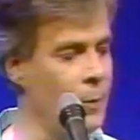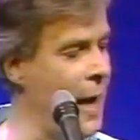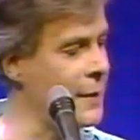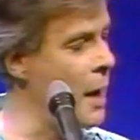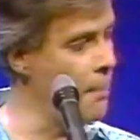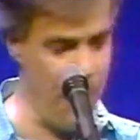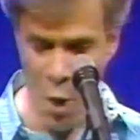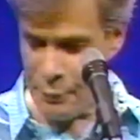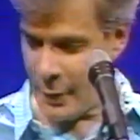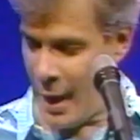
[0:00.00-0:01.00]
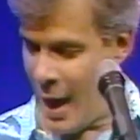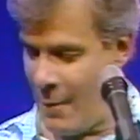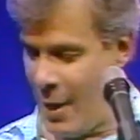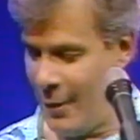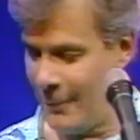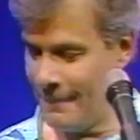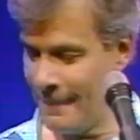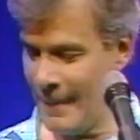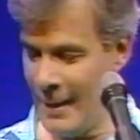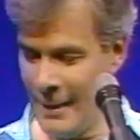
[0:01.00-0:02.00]
Ça coûte combien, ça? Poup! Ah
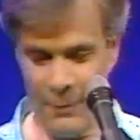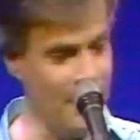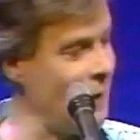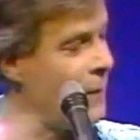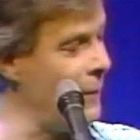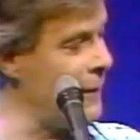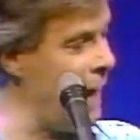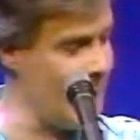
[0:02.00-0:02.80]
bon. Comme ça, en